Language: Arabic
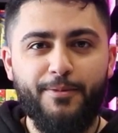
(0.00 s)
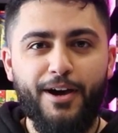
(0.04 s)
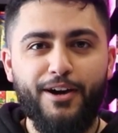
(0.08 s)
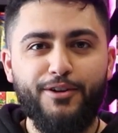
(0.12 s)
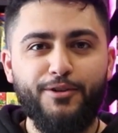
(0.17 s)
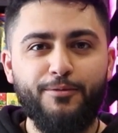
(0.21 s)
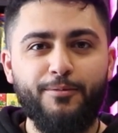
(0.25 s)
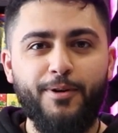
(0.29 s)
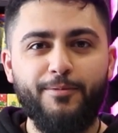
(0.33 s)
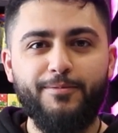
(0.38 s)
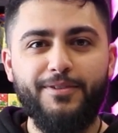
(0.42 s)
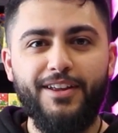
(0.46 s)

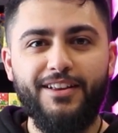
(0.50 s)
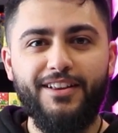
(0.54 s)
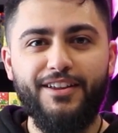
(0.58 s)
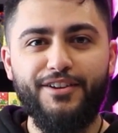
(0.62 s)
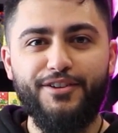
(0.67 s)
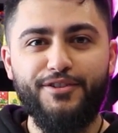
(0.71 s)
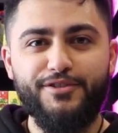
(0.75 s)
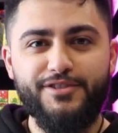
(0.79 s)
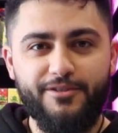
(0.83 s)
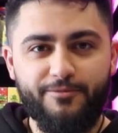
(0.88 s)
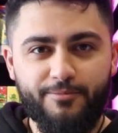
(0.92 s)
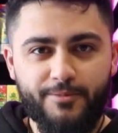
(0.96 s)
معكم عبد الله
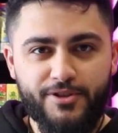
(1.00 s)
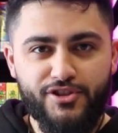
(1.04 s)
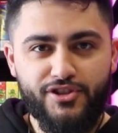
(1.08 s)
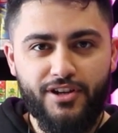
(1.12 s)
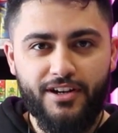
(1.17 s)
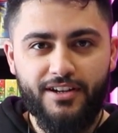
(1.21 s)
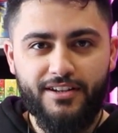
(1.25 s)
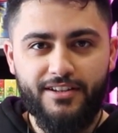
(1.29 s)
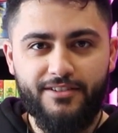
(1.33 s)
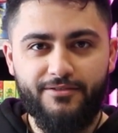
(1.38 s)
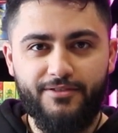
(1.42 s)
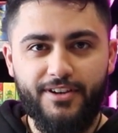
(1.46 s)
يوسف من
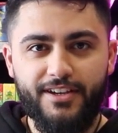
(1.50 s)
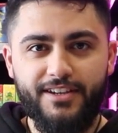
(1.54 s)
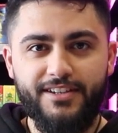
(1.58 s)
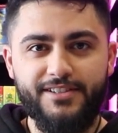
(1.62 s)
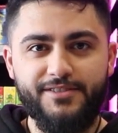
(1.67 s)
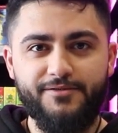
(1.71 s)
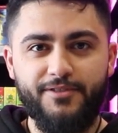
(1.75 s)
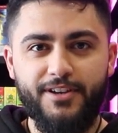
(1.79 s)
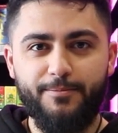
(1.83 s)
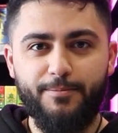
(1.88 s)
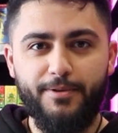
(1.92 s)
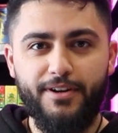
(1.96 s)
شركه
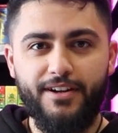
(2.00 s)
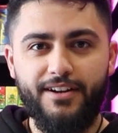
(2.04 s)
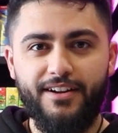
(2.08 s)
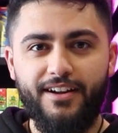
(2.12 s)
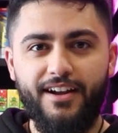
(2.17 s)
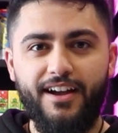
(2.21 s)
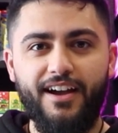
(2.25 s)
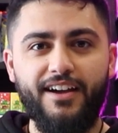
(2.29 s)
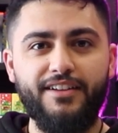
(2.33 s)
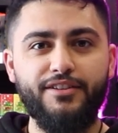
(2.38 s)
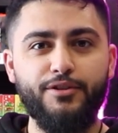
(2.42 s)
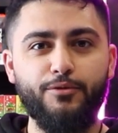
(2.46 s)
فيجاس فيبر
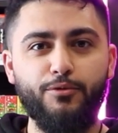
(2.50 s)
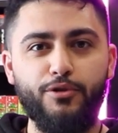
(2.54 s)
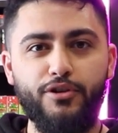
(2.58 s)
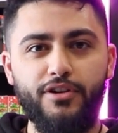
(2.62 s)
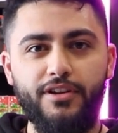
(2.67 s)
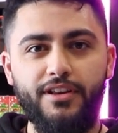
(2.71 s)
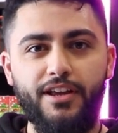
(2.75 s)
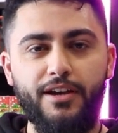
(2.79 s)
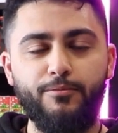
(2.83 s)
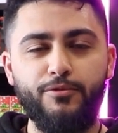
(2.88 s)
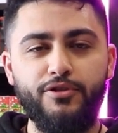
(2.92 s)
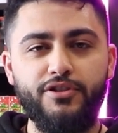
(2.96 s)
احنا
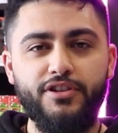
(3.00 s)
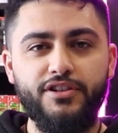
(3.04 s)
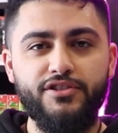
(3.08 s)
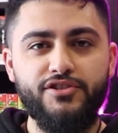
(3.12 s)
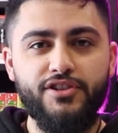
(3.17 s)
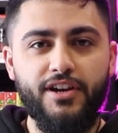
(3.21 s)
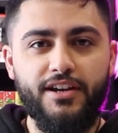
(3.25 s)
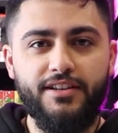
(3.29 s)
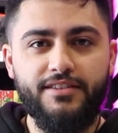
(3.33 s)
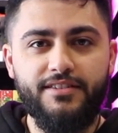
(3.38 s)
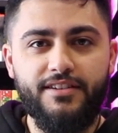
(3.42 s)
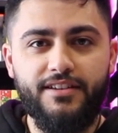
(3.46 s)
وكلاء
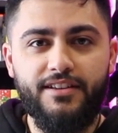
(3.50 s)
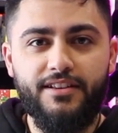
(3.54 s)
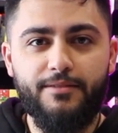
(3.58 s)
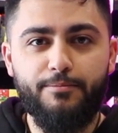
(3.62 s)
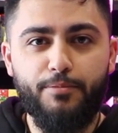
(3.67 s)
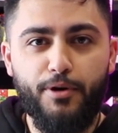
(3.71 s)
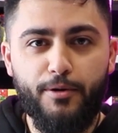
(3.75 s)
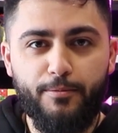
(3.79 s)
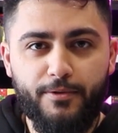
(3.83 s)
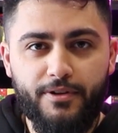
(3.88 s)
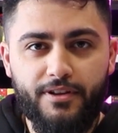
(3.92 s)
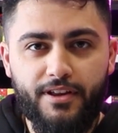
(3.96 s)
منتجات
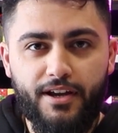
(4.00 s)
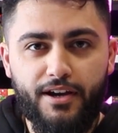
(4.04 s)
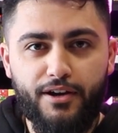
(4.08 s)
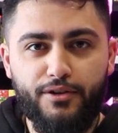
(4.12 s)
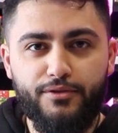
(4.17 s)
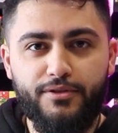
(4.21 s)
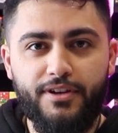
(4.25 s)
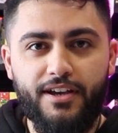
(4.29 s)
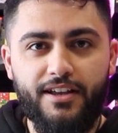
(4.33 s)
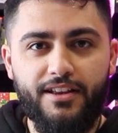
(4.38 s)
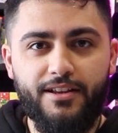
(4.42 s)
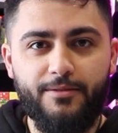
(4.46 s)
البوب
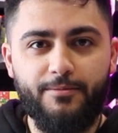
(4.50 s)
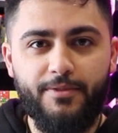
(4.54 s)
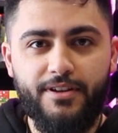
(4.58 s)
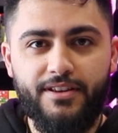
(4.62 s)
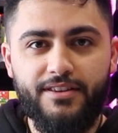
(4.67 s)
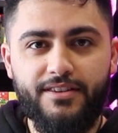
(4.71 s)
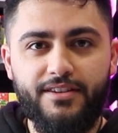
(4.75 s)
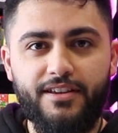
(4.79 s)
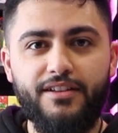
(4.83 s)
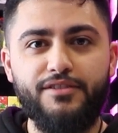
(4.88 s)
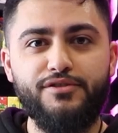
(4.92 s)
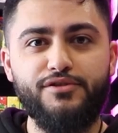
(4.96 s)
كلاود
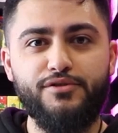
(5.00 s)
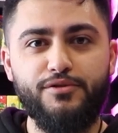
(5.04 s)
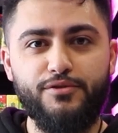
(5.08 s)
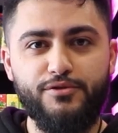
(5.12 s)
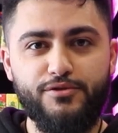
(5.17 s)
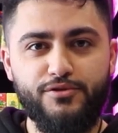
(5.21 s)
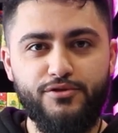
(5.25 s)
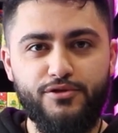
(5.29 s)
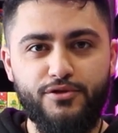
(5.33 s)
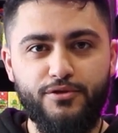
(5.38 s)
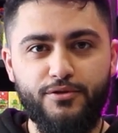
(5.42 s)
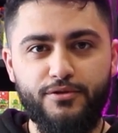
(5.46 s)
المنتال
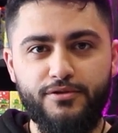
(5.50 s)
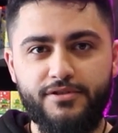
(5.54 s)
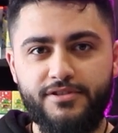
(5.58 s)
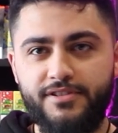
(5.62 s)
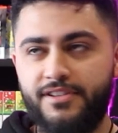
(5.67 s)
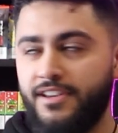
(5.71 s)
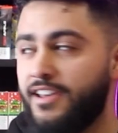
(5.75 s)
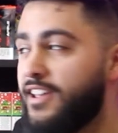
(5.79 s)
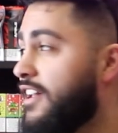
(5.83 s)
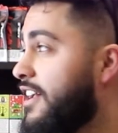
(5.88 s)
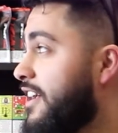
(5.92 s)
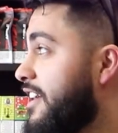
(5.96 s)
زوز جوس